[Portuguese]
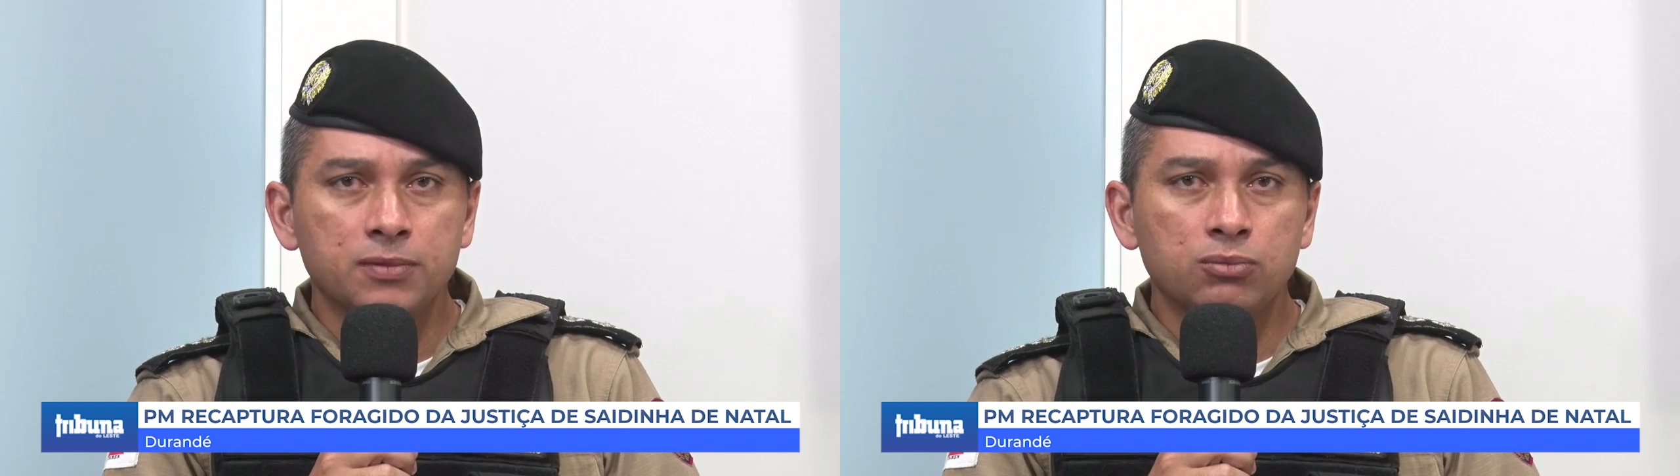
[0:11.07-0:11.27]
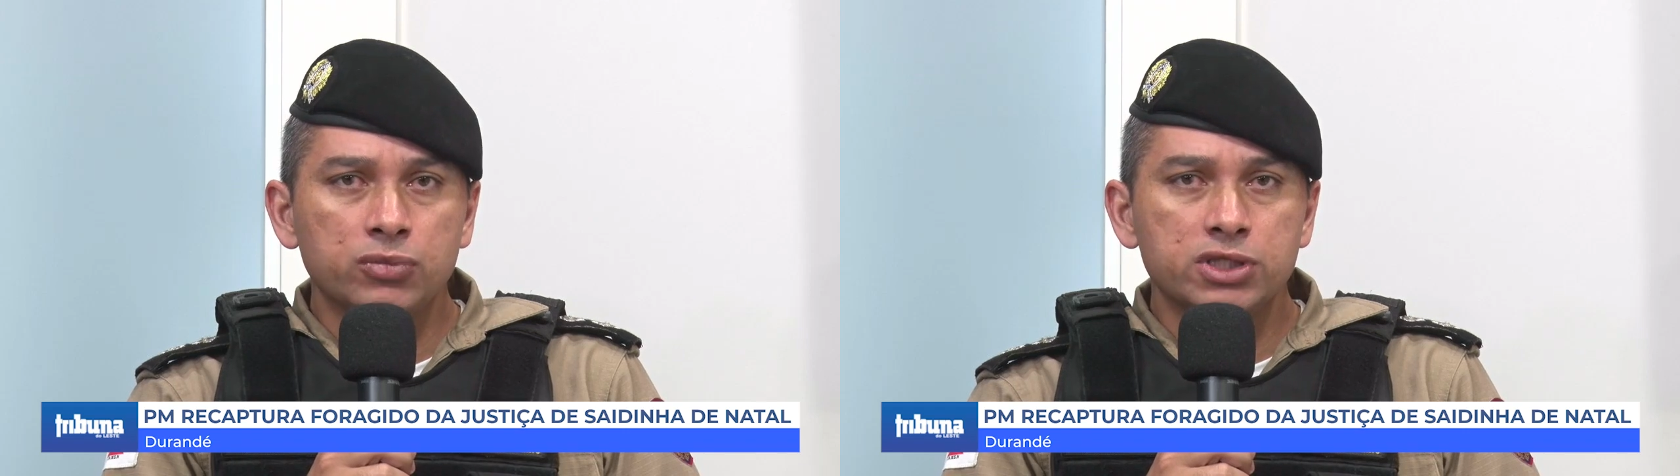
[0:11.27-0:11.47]

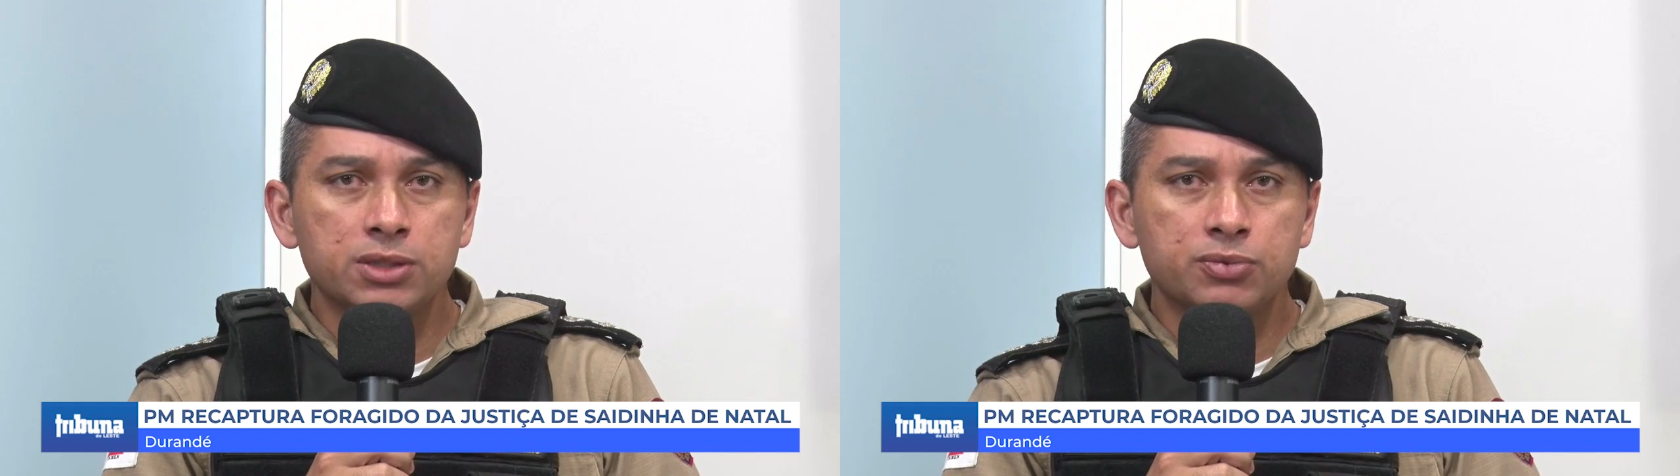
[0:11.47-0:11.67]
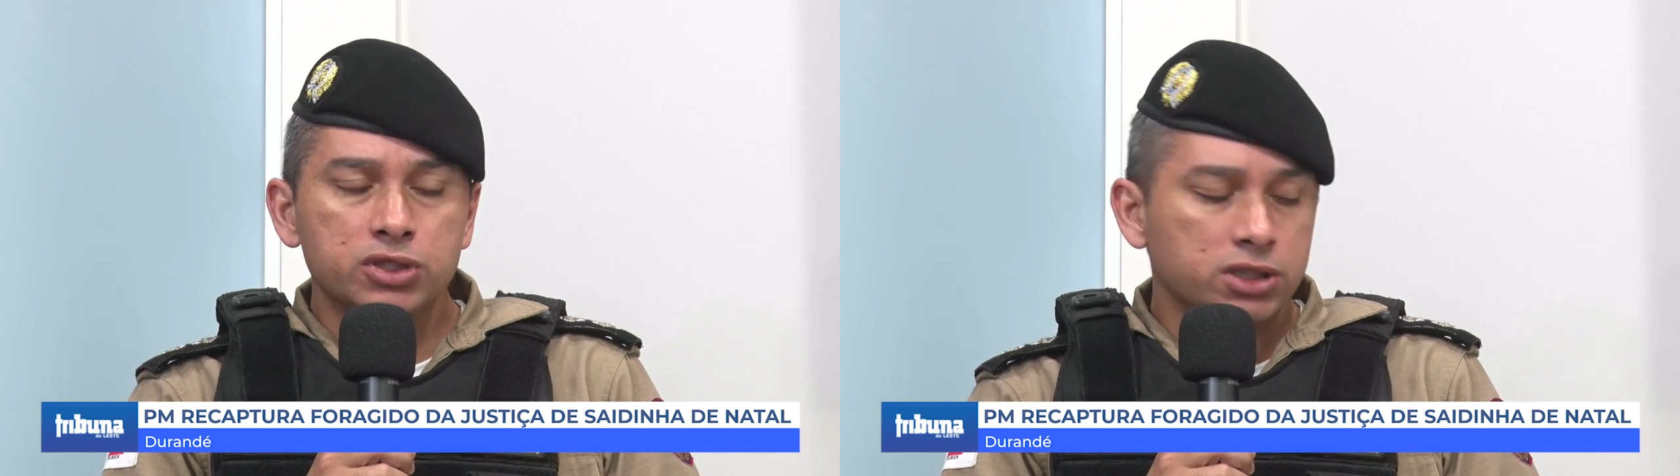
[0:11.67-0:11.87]

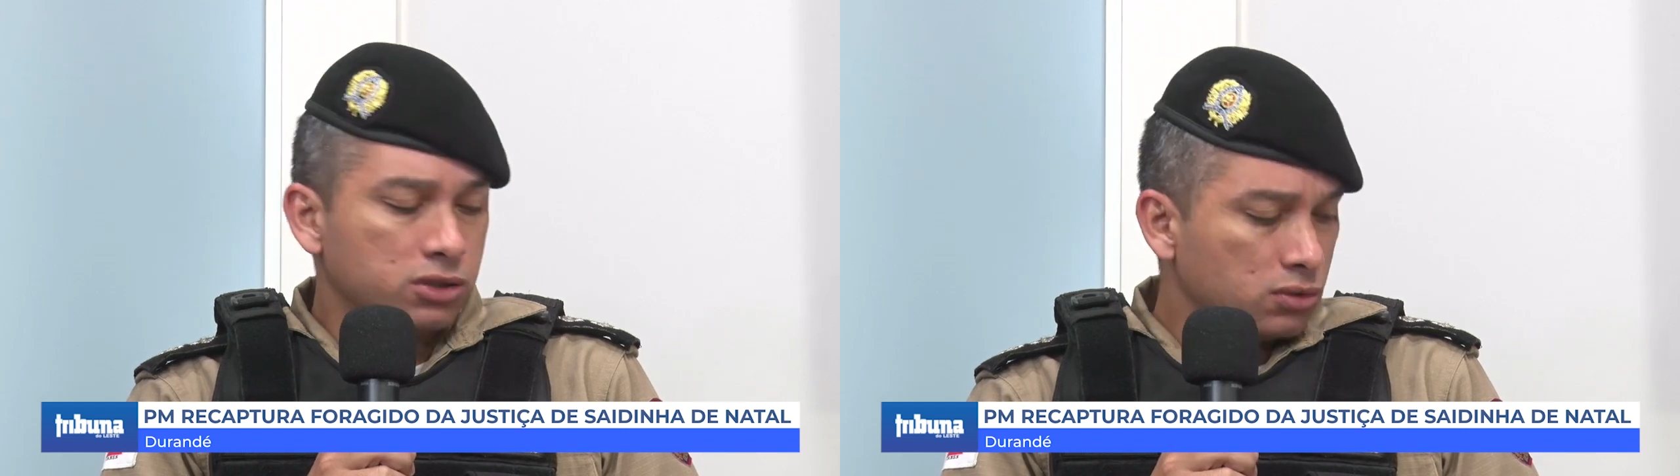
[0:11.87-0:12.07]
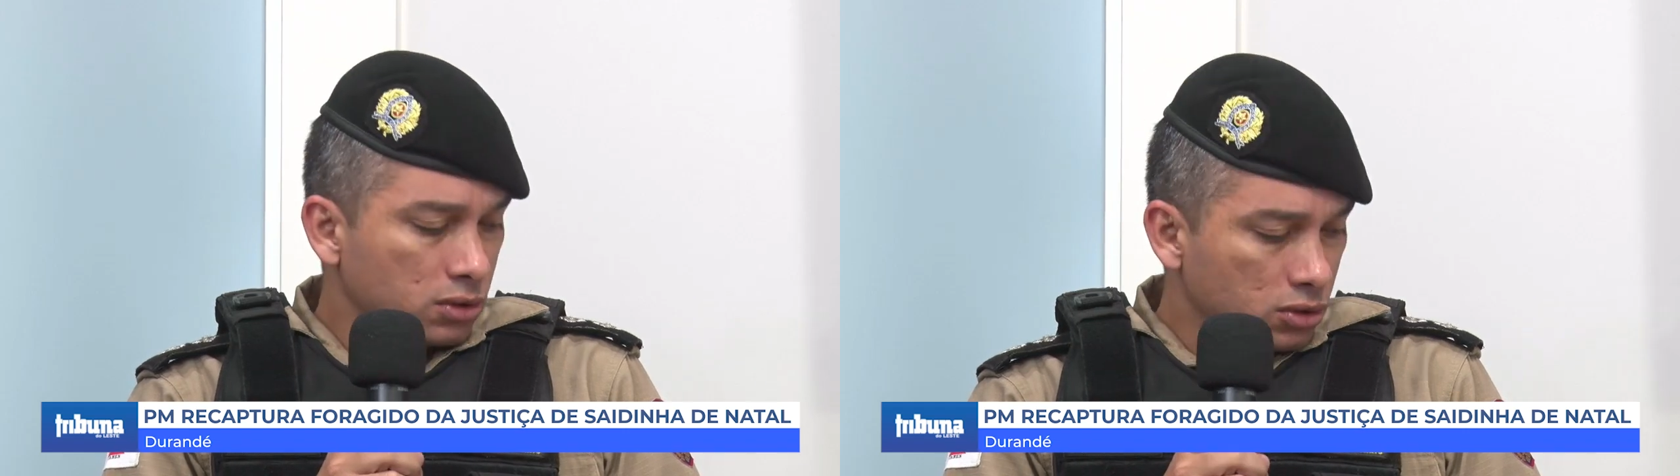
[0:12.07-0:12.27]
município de
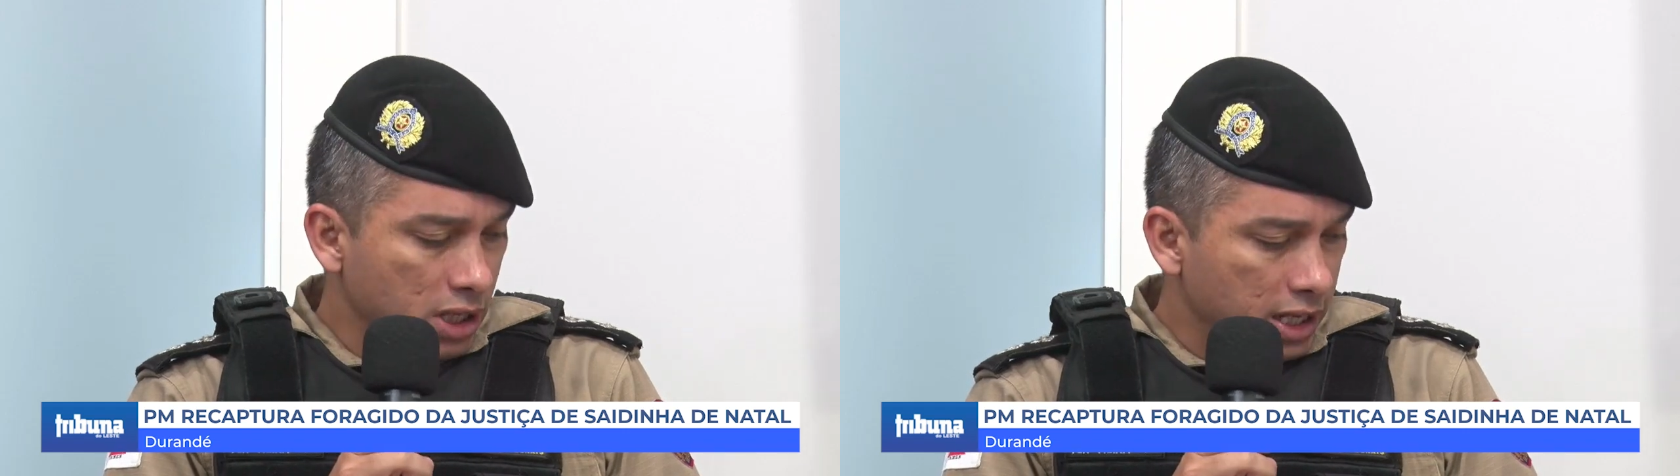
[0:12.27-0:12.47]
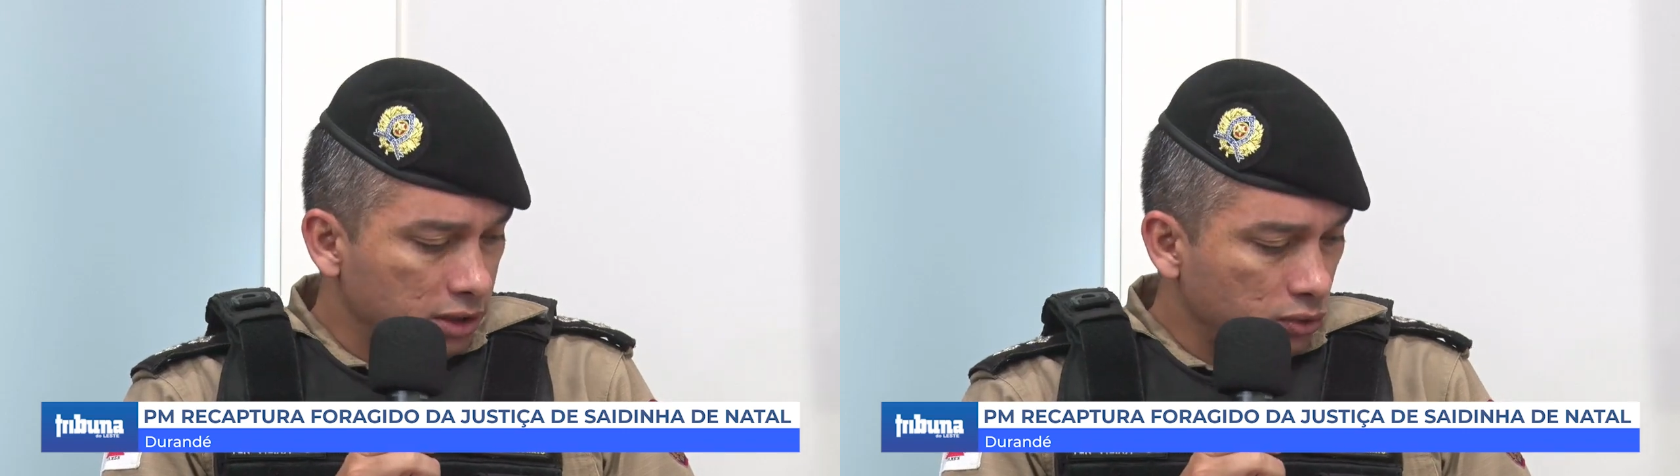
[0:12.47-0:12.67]

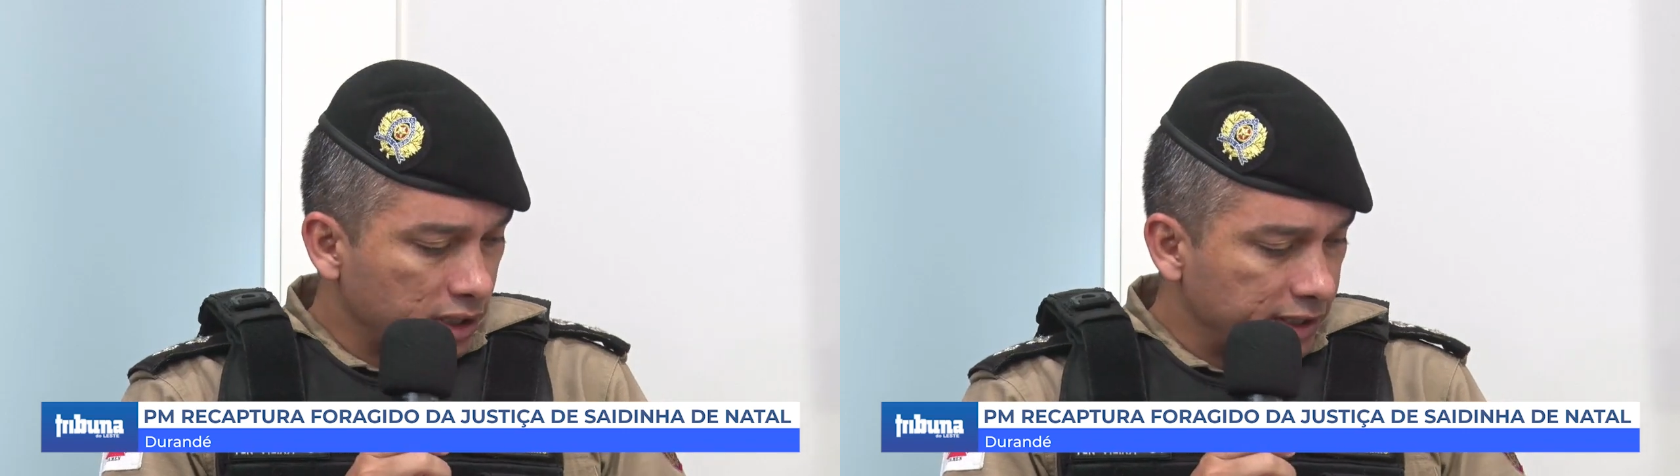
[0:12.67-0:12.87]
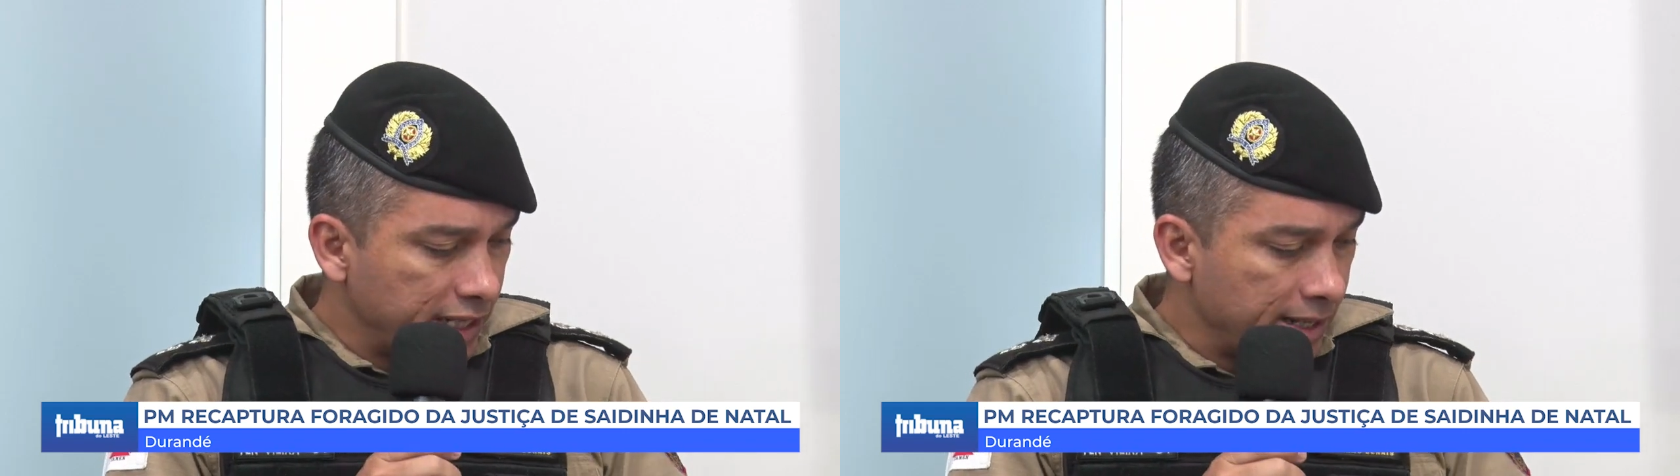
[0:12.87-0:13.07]
é,
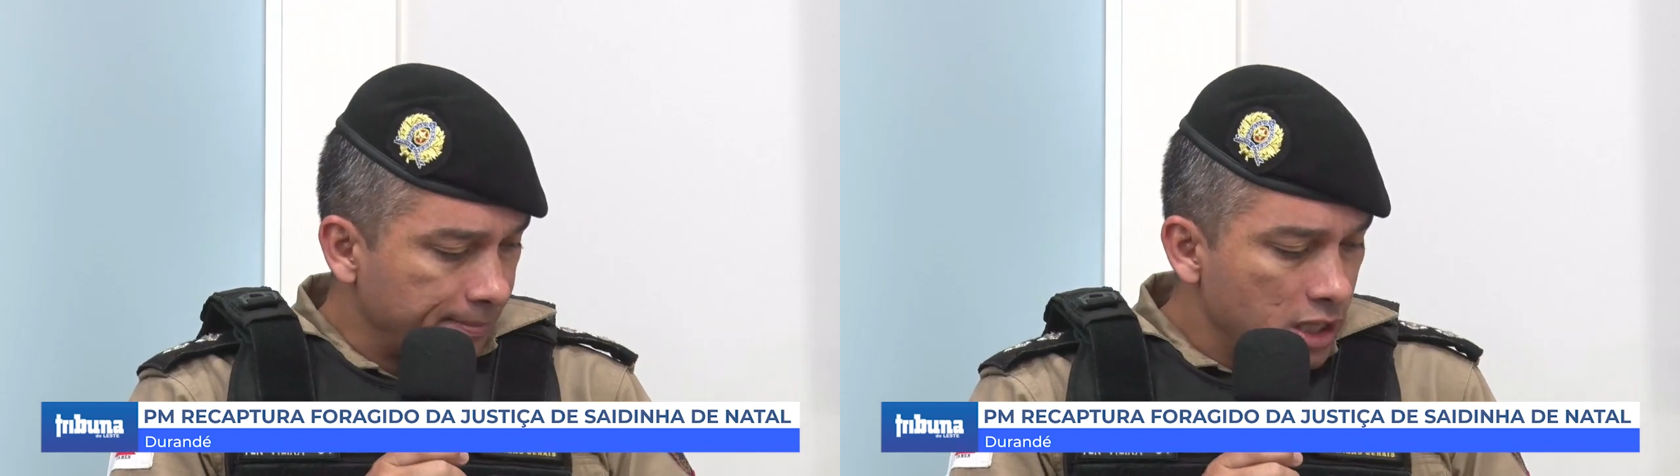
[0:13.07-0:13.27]
Durandé,